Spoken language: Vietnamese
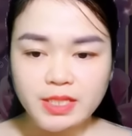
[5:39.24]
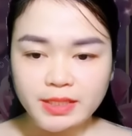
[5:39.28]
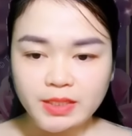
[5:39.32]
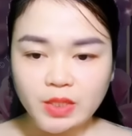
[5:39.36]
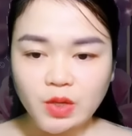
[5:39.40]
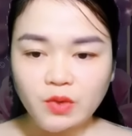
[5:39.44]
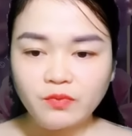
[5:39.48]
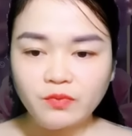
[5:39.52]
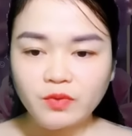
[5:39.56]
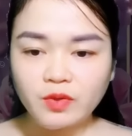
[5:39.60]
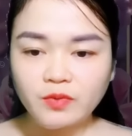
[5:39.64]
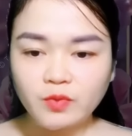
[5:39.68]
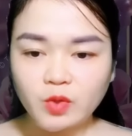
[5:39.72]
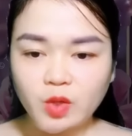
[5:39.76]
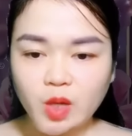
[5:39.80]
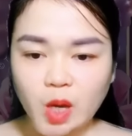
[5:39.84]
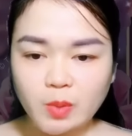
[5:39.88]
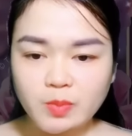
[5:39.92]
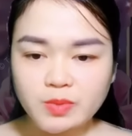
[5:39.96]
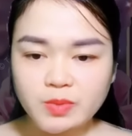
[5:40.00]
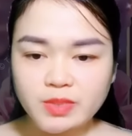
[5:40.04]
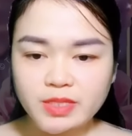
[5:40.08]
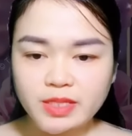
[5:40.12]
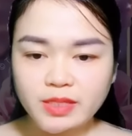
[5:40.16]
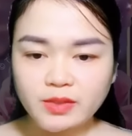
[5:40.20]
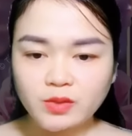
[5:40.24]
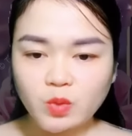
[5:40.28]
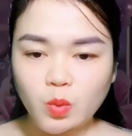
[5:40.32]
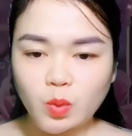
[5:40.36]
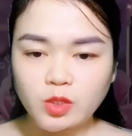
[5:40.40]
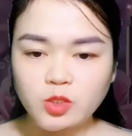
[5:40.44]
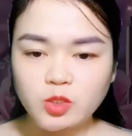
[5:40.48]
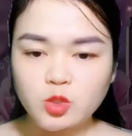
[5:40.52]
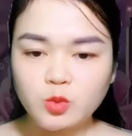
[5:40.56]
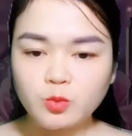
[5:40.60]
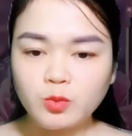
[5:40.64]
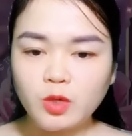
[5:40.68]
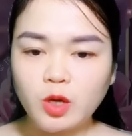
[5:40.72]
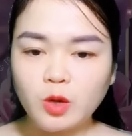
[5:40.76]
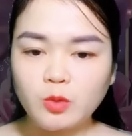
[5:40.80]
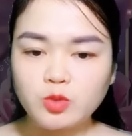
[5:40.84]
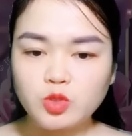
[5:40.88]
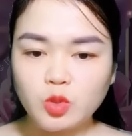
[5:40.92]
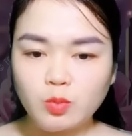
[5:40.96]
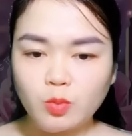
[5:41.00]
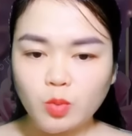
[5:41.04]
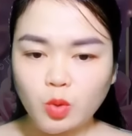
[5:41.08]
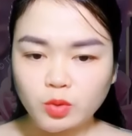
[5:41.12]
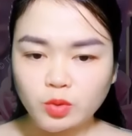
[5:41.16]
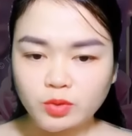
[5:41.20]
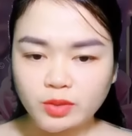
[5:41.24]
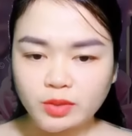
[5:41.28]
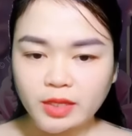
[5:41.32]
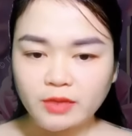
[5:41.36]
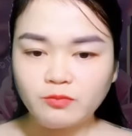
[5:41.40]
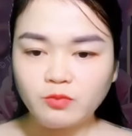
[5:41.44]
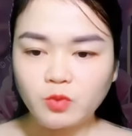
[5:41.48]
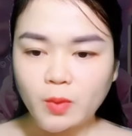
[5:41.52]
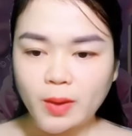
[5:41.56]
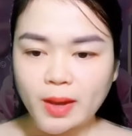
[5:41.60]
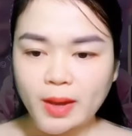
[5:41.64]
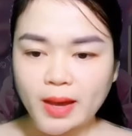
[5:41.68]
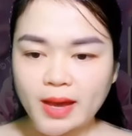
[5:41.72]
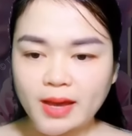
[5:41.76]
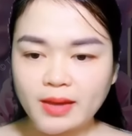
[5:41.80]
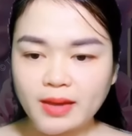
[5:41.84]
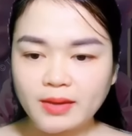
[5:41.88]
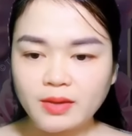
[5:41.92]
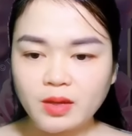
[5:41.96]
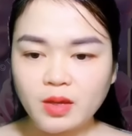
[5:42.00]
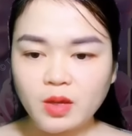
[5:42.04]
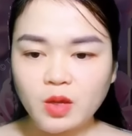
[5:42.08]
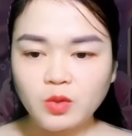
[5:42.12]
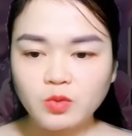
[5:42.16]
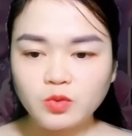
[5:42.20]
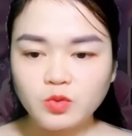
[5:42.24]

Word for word: Chỉ tiêu phân phối học sinh của trung học số 1 thành phố A